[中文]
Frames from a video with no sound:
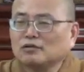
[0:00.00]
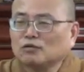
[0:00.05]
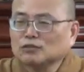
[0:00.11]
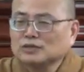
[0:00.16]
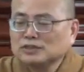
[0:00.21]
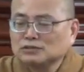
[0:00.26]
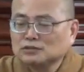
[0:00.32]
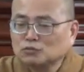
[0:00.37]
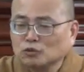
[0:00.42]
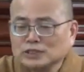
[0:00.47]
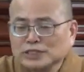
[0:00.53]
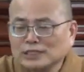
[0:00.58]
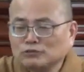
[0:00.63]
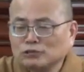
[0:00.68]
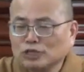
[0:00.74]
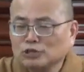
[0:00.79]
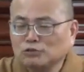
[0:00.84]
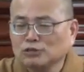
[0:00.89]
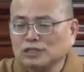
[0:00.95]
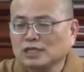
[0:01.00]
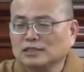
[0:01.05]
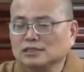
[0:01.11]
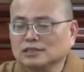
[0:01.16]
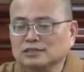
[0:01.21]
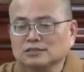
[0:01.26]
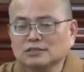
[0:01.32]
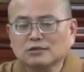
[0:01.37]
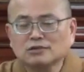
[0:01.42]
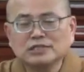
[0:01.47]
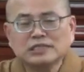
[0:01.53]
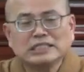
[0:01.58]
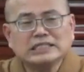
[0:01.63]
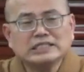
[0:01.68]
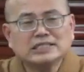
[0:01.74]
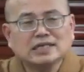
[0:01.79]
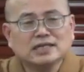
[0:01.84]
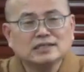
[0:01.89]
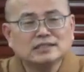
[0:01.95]
我我在最困难的时候利
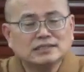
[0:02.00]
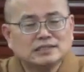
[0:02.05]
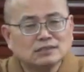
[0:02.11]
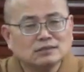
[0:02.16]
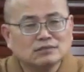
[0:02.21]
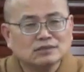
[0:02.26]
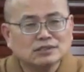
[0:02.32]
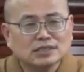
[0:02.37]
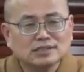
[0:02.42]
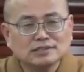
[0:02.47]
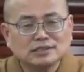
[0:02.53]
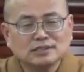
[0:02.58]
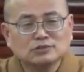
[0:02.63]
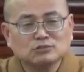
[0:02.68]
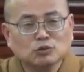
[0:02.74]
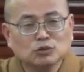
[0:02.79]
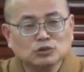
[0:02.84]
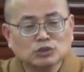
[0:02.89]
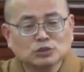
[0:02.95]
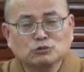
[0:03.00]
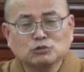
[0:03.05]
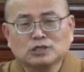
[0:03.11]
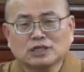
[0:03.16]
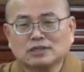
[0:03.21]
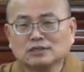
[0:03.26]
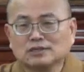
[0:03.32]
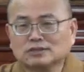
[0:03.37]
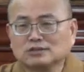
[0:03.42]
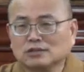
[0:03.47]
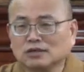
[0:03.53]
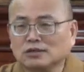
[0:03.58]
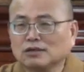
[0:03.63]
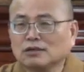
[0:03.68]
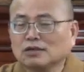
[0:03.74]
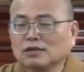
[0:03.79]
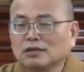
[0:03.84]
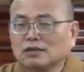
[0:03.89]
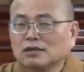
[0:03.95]
益他，结果他在我最困难的时
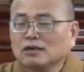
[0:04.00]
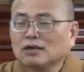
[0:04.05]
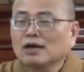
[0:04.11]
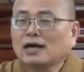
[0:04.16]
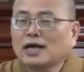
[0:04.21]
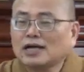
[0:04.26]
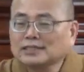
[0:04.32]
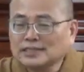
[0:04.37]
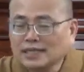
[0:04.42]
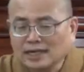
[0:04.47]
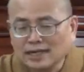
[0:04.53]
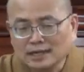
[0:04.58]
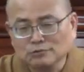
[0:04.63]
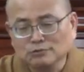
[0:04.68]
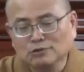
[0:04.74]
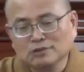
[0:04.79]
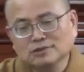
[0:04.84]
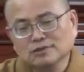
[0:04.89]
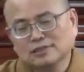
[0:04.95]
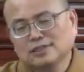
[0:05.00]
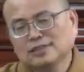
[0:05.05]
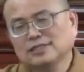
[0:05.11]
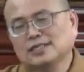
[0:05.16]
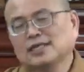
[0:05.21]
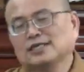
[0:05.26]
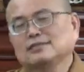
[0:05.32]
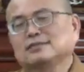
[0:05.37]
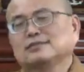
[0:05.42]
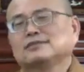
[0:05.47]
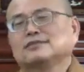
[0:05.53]
候还伤害我，那你看，